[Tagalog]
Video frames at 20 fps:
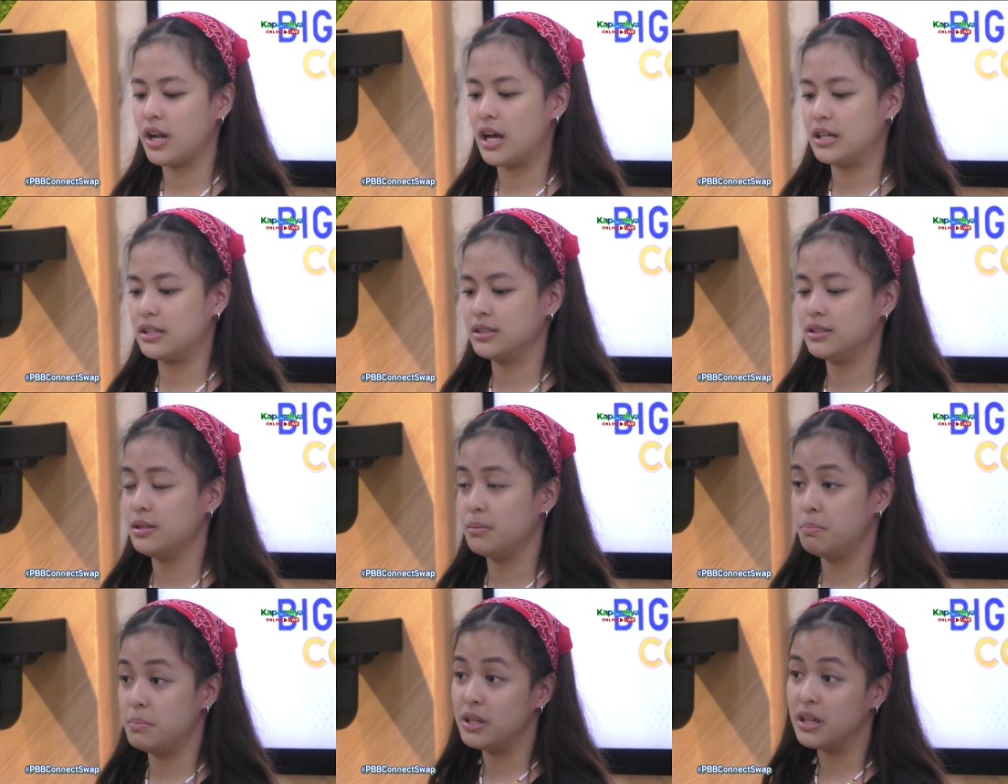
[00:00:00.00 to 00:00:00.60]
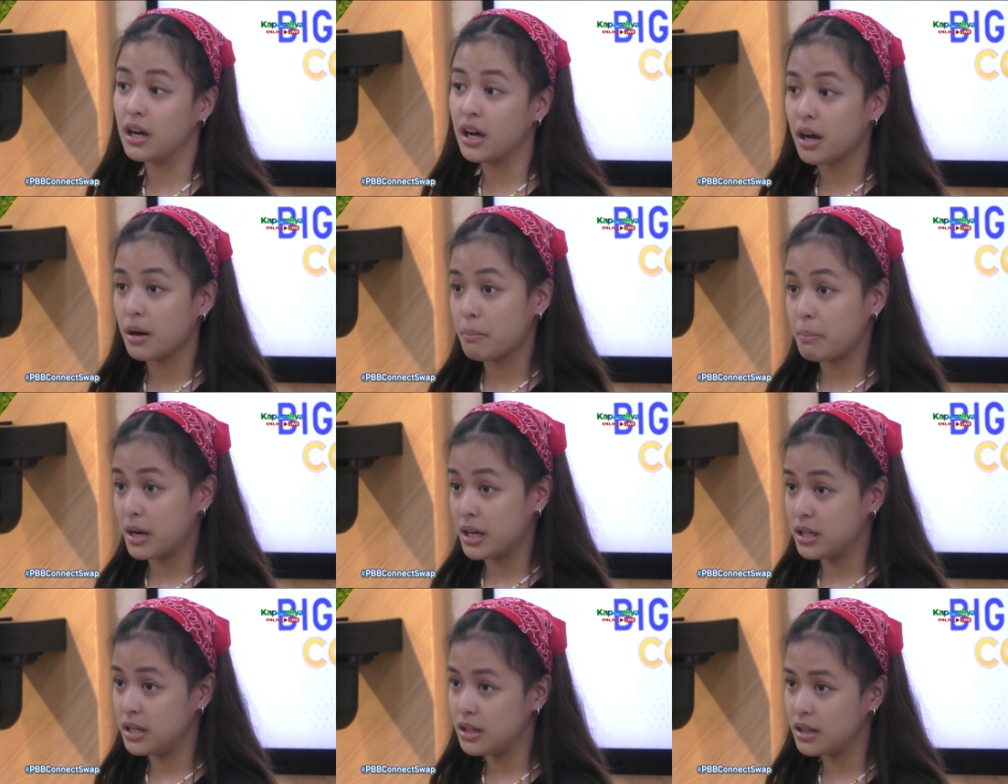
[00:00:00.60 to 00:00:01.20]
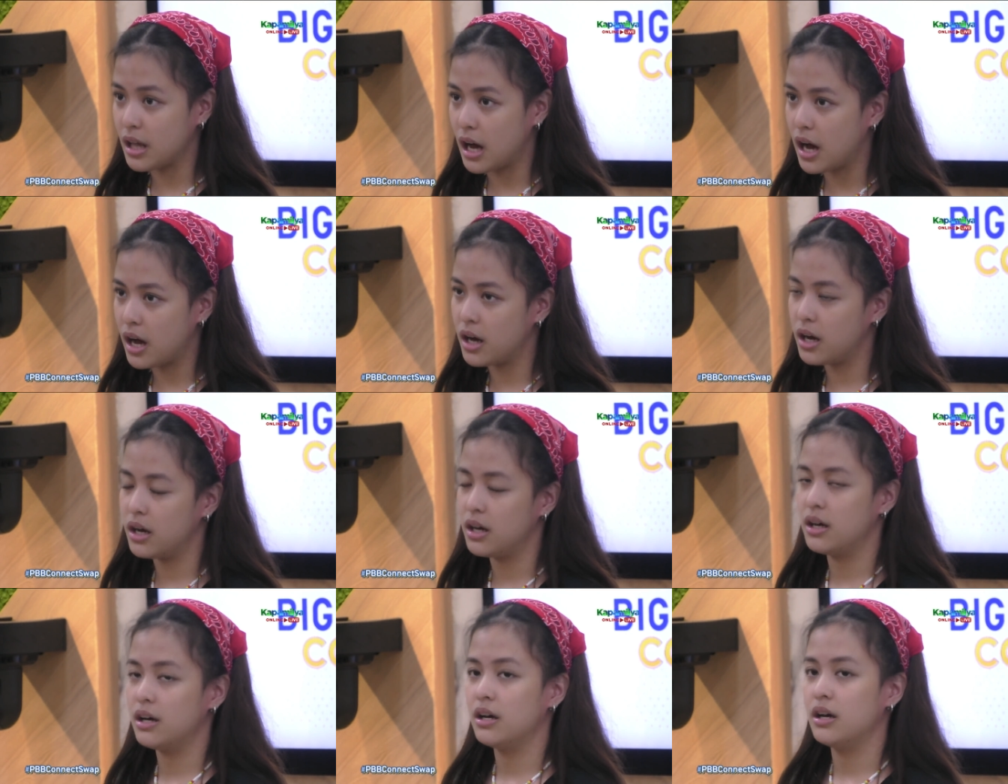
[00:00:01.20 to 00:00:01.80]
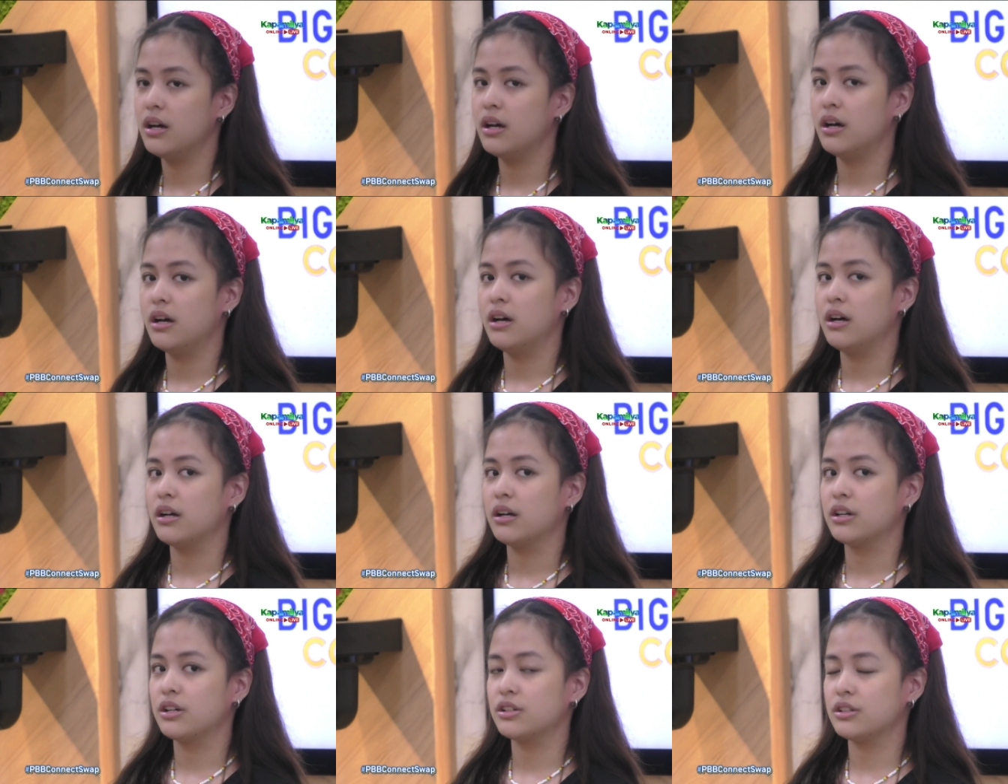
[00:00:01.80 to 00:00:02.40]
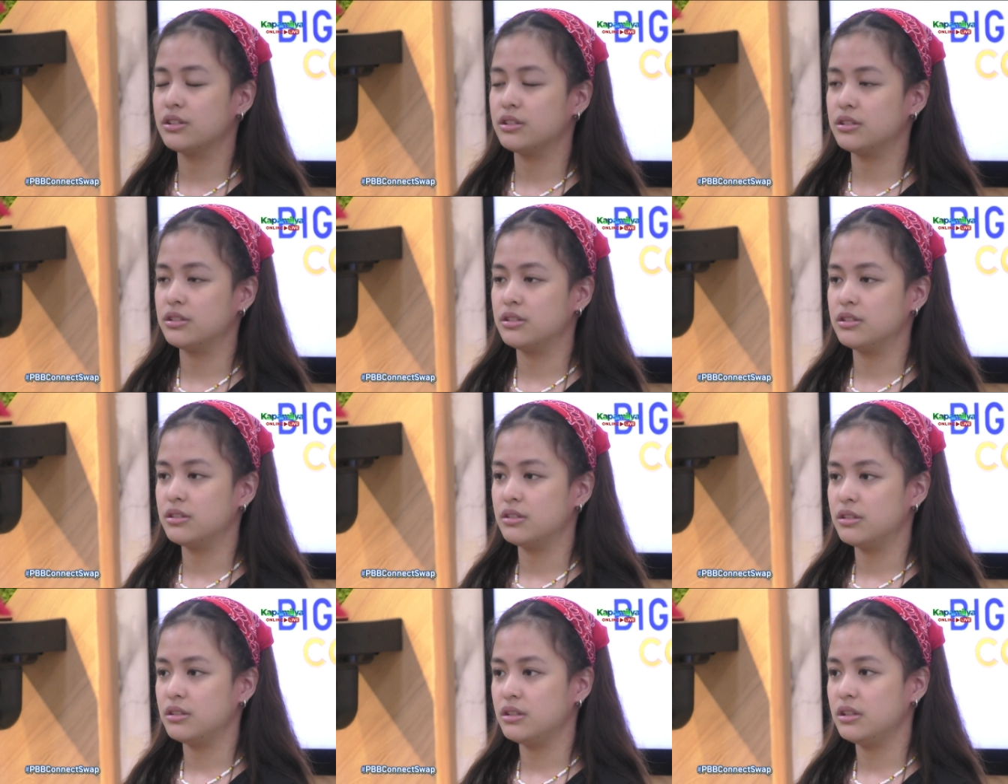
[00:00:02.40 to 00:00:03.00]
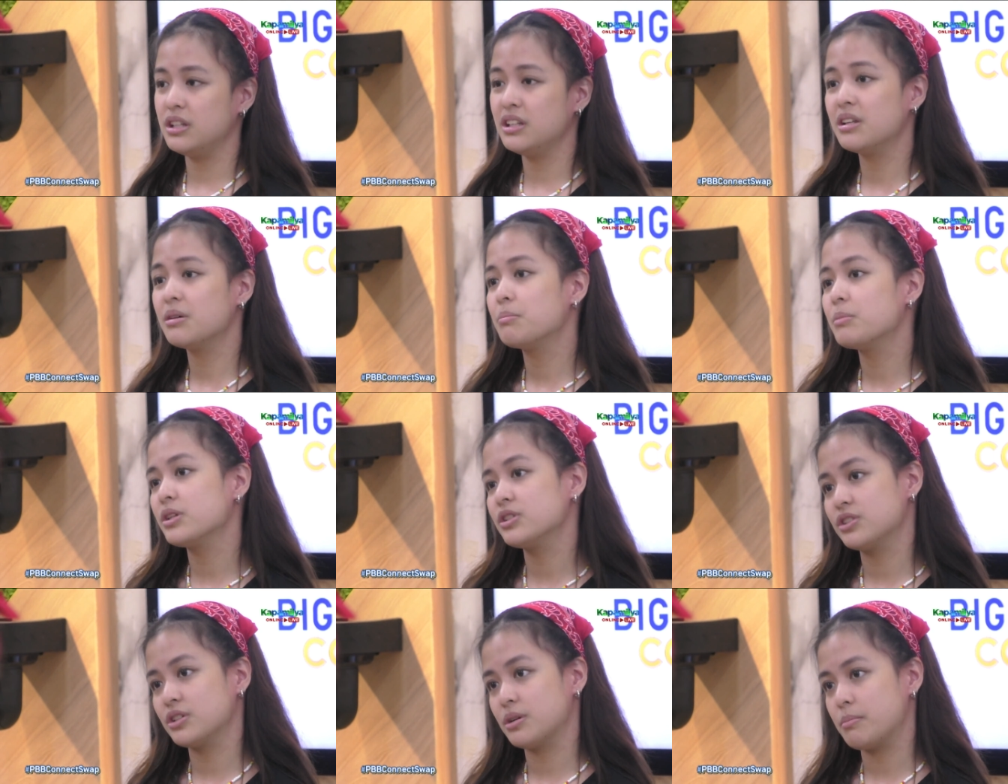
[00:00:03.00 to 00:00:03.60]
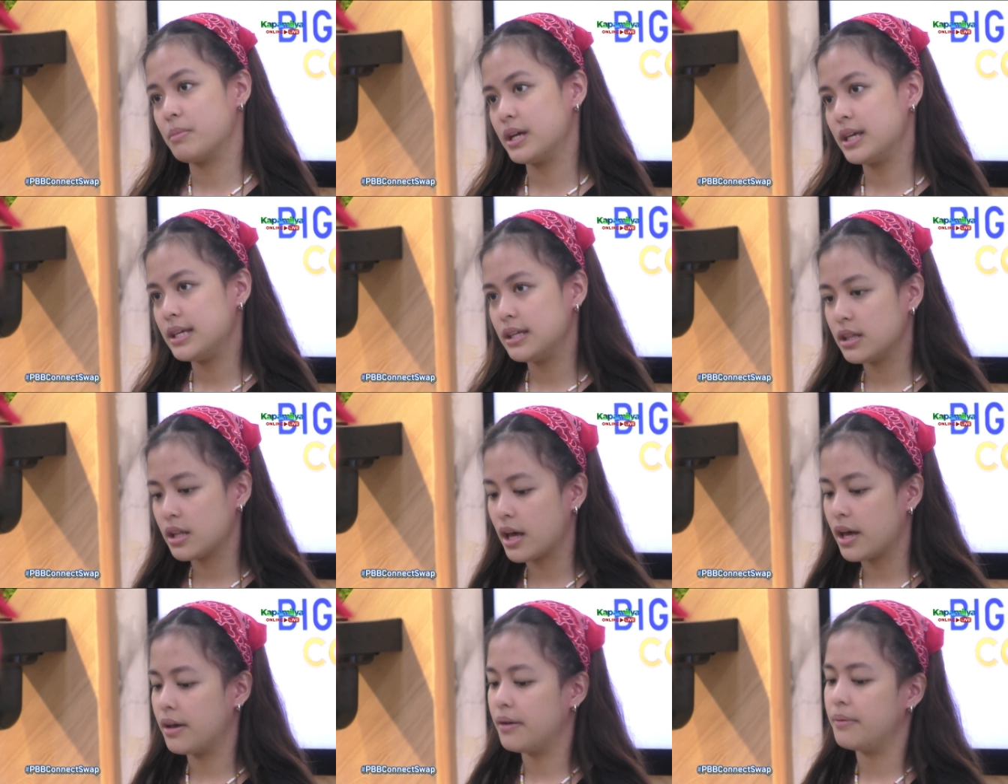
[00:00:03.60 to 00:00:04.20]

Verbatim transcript: as the pinakamahina because hindi naman siya mahina. Eh.